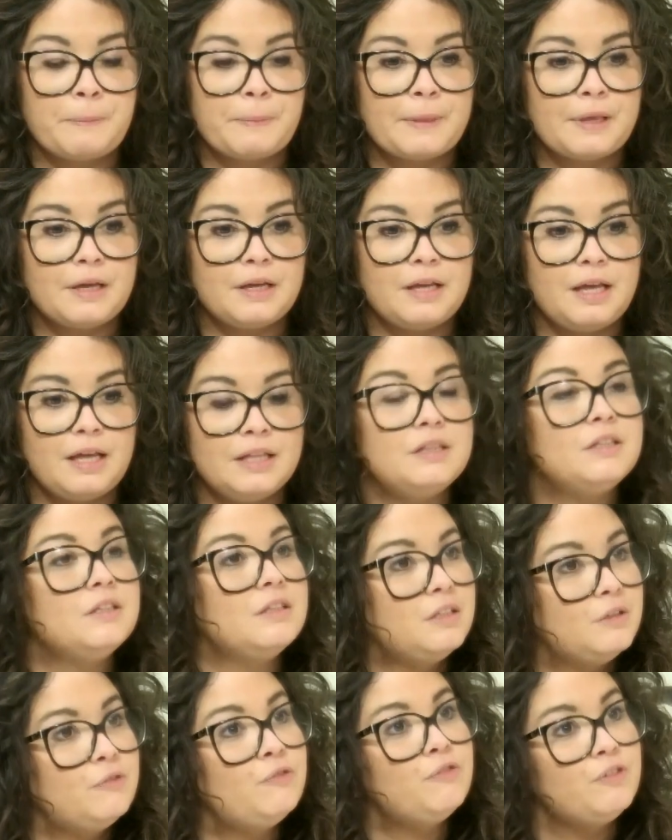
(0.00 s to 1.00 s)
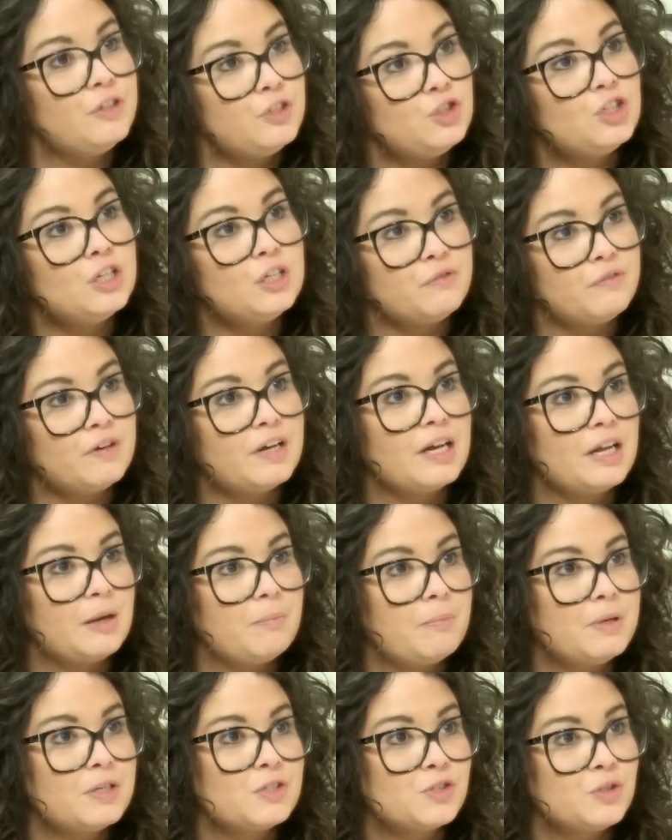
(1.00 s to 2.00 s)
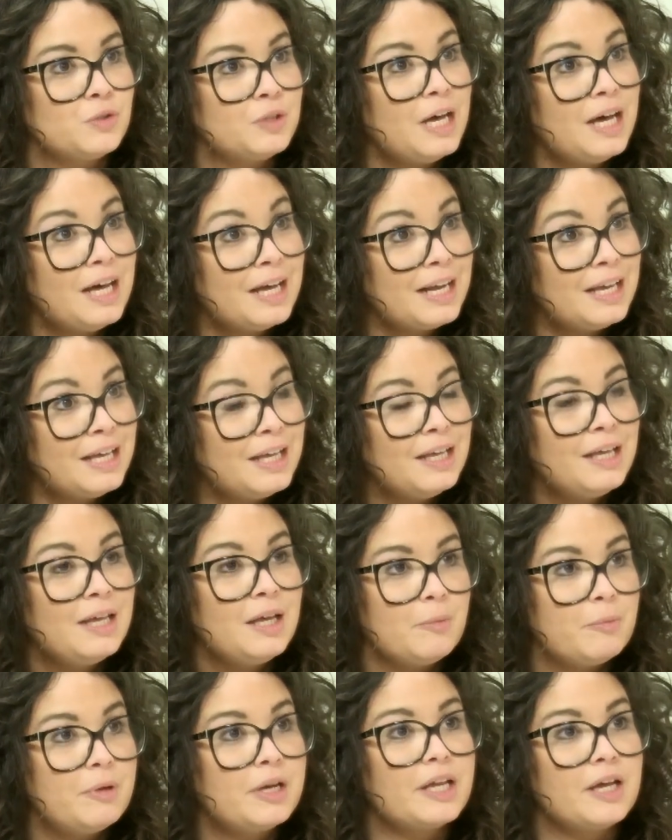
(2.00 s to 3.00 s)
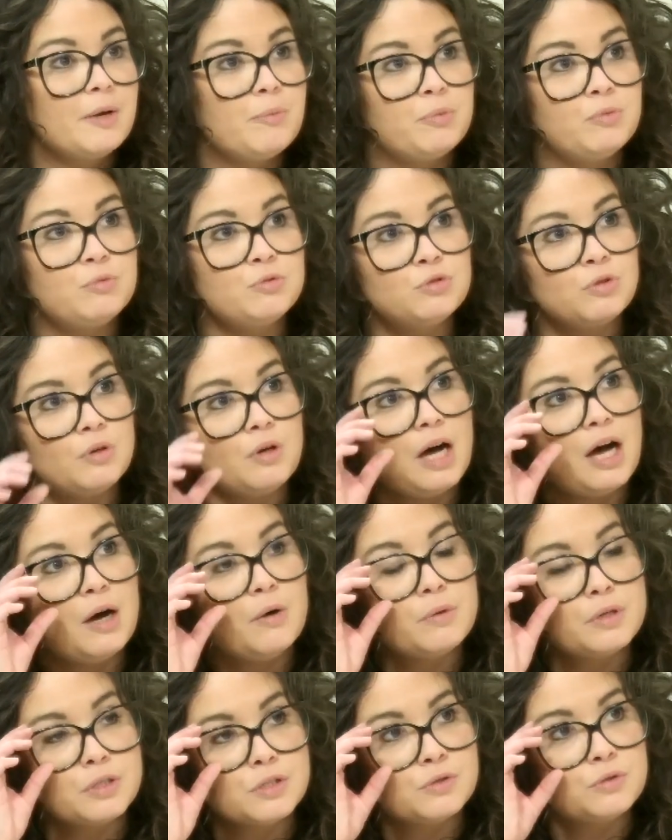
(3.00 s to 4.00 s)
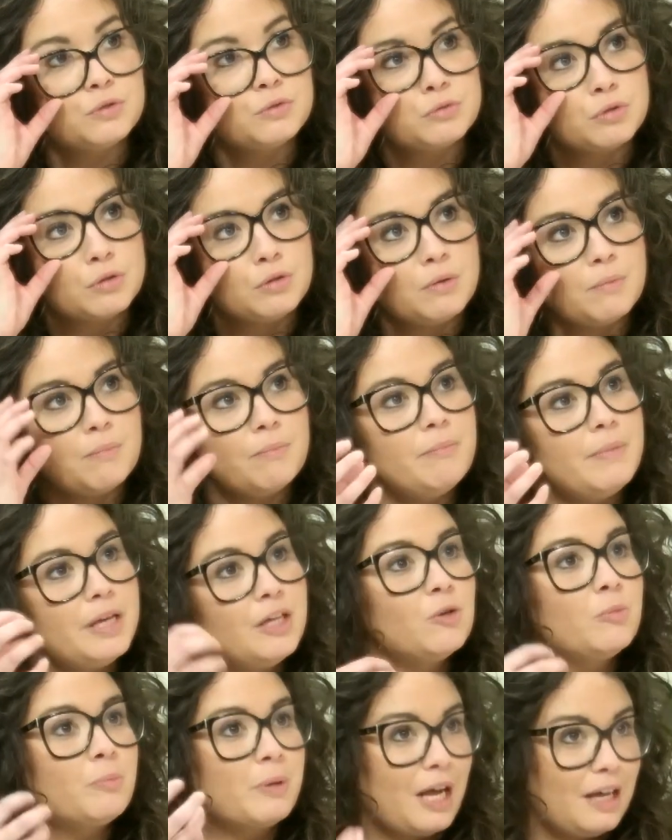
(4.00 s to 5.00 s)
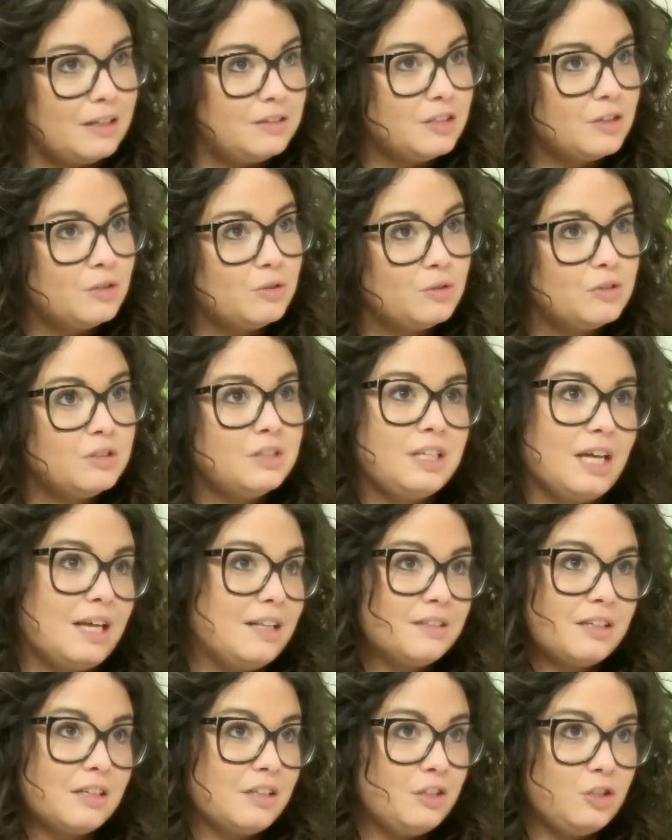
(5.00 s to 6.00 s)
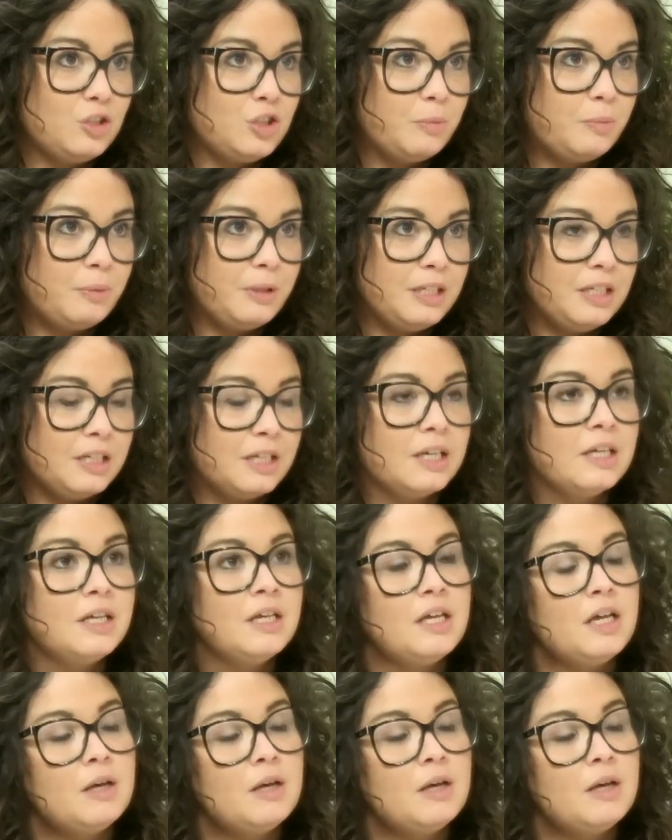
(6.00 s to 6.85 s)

È difficile farli appassionare perché appunto ha un riscontro meno pratico di altre discipline